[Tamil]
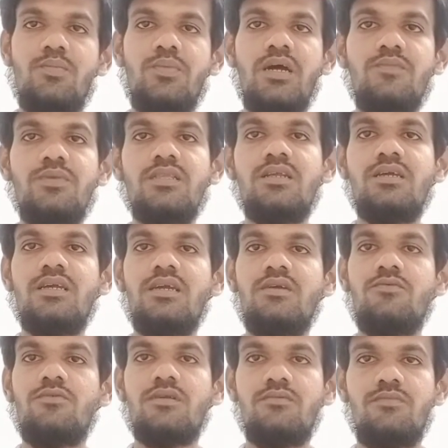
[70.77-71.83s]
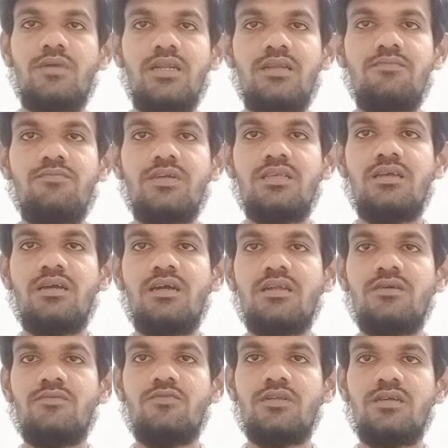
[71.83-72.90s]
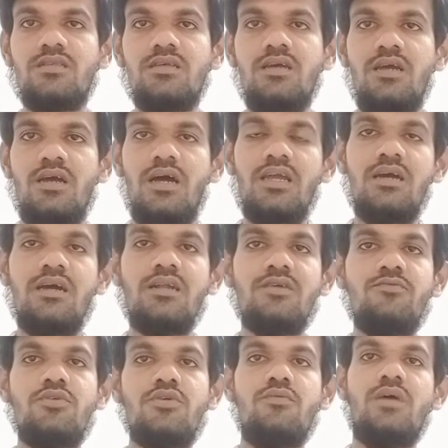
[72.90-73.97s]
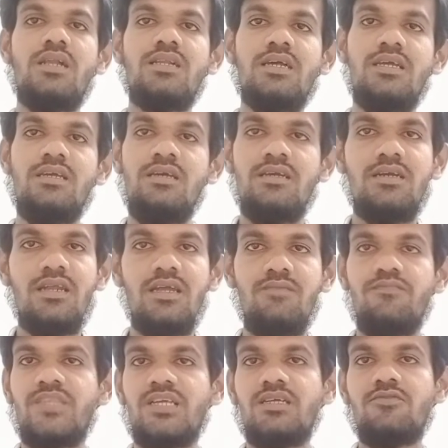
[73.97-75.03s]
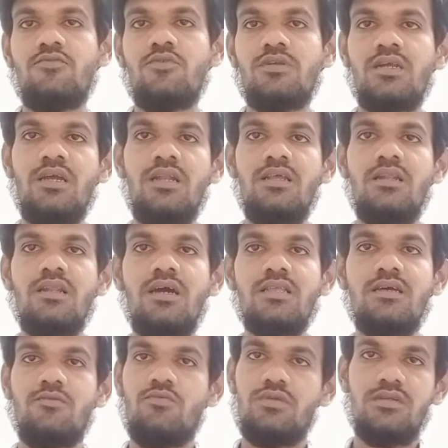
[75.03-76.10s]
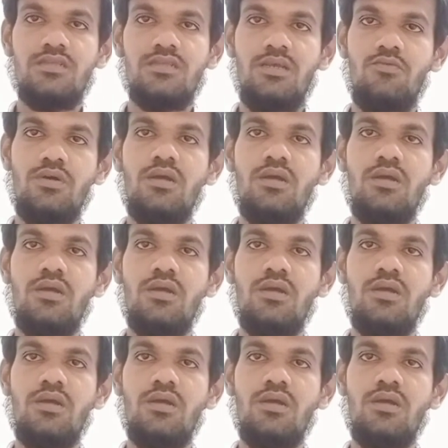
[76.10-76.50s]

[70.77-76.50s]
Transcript: பார்ப்பதற்கே ஒரு மன நிம்மதியான ஒரு இது அழகான ஒரு வாழ்க்கை கிரைம் அதாவது குற்றங்கள் இல்லாத ஒரு தீவு